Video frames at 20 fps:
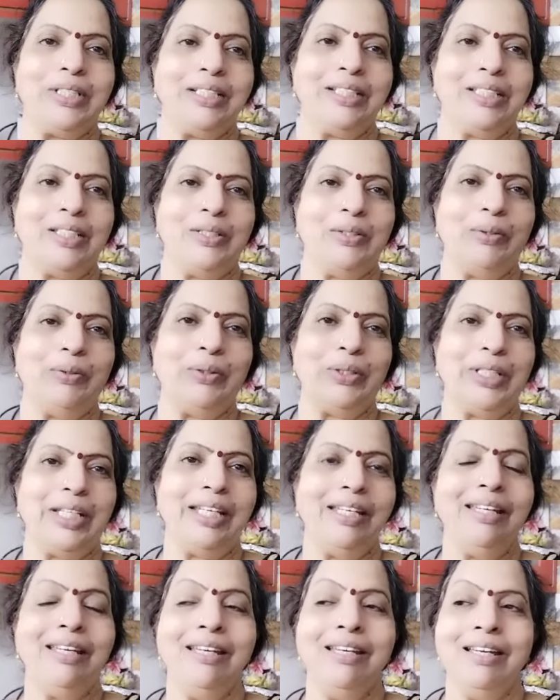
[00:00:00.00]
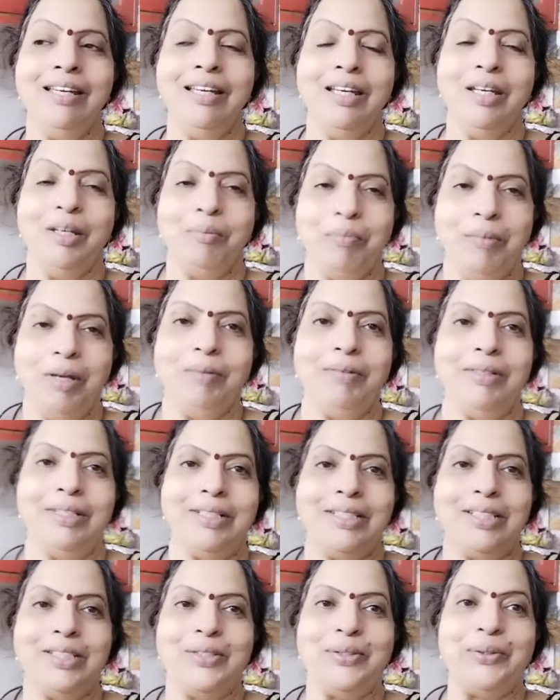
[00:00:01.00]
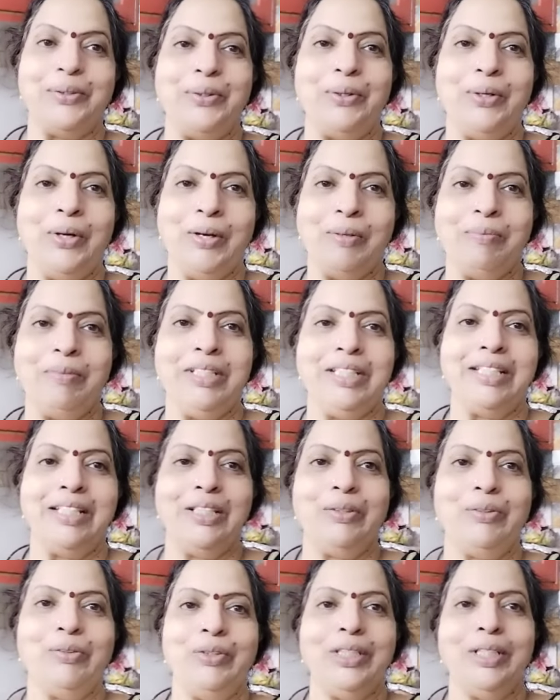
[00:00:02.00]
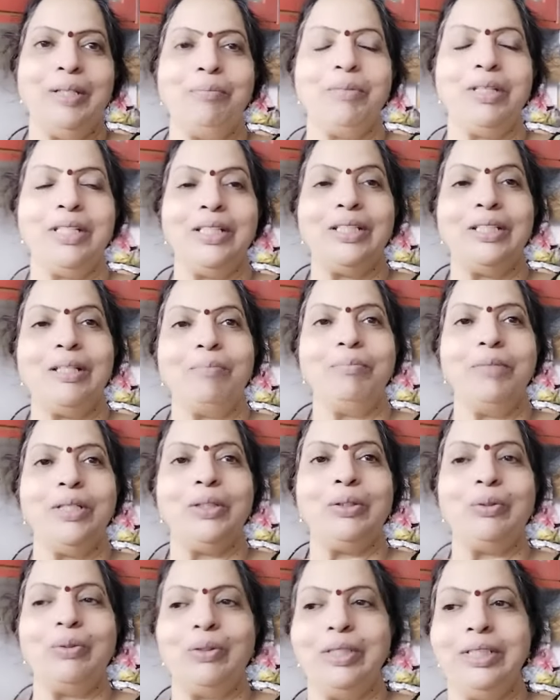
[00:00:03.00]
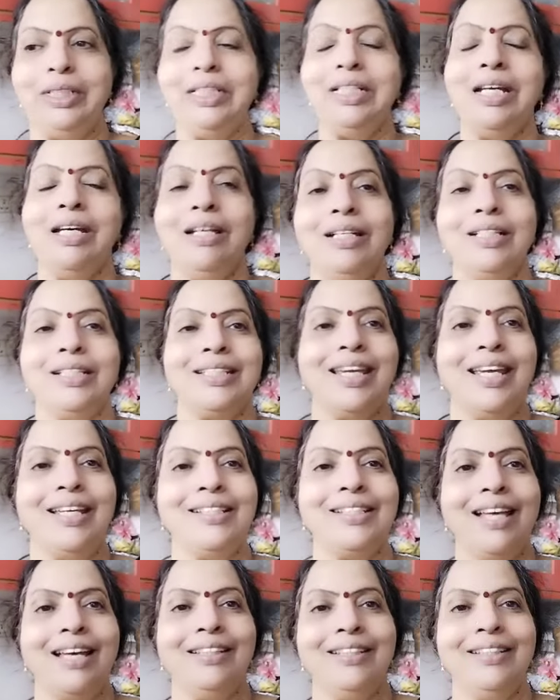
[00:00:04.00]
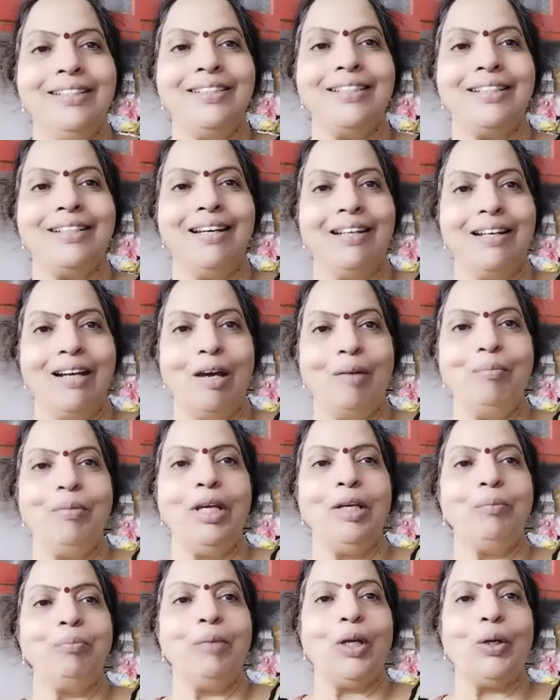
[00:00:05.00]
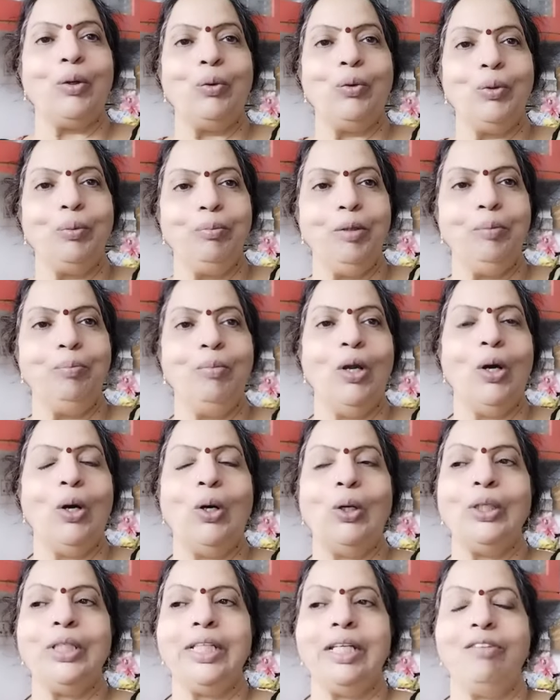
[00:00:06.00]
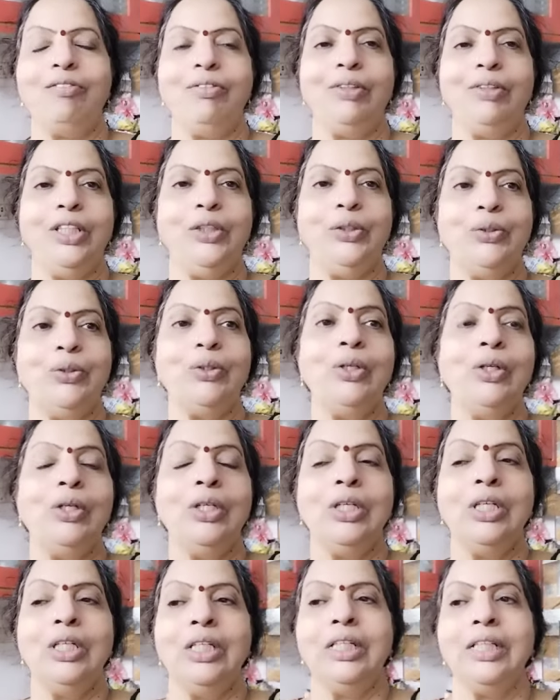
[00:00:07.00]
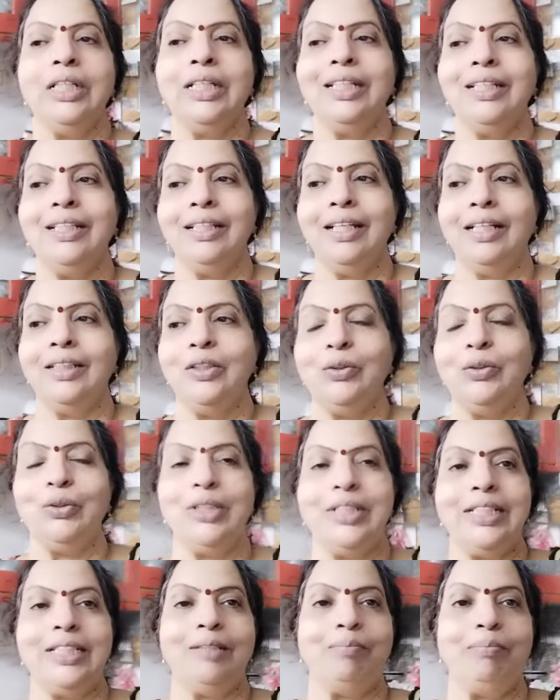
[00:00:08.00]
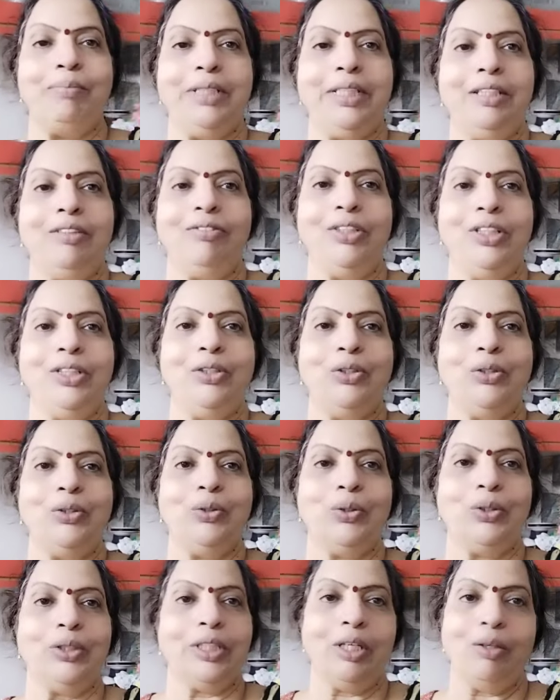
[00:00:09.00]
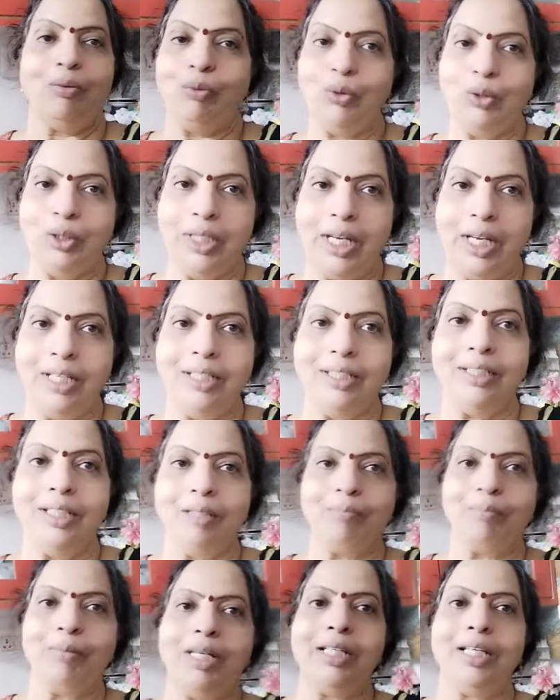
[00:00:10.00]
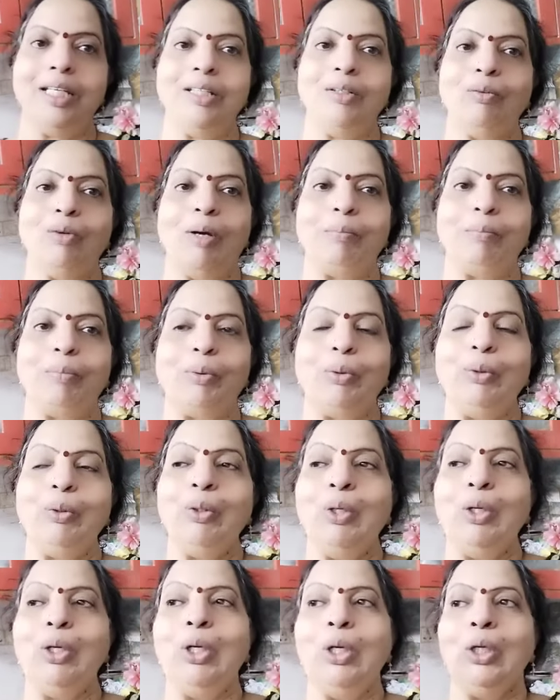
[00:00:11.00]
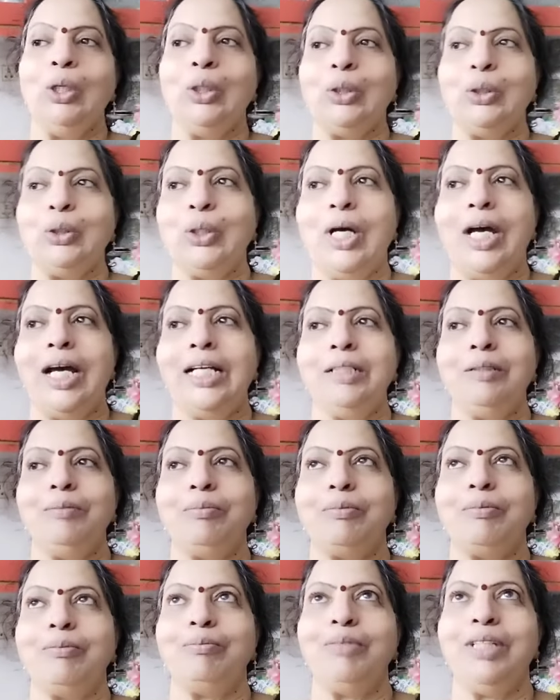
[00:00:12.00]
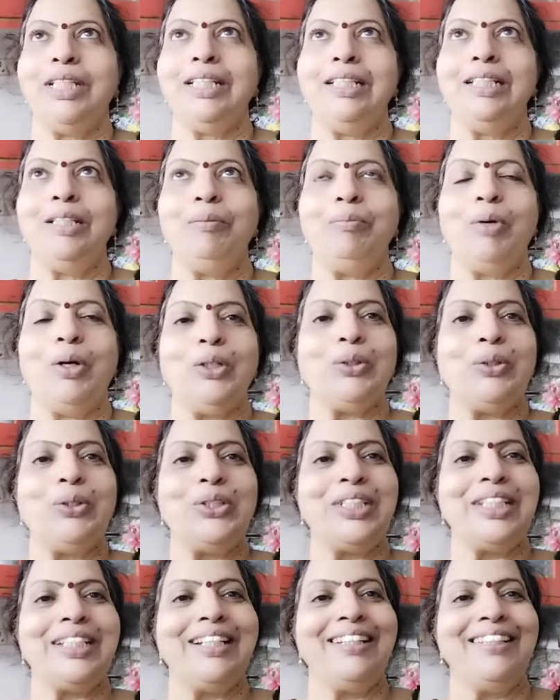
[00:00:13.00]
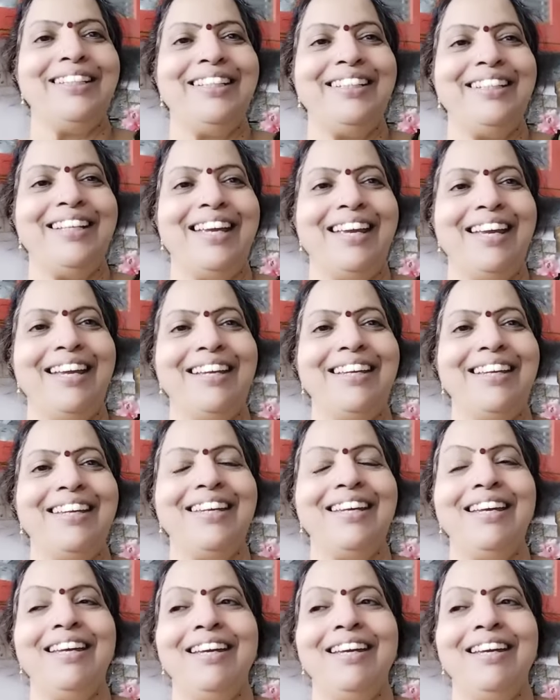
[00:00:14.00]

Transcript: अच्छे होंगे मैं भी अच्छी हूँ अभी ठीक हुई है मेरी तबीयत थोड़ी छः सात दिन से ख़राब है मैं कोई भी ब्लॉग या वीडियो या जो रेसिपी की वीडियोस होती हैं वो नहीं दे पा रही हूँ आपको तो आज मेरे लिए बहुत खुशी का दिन है कि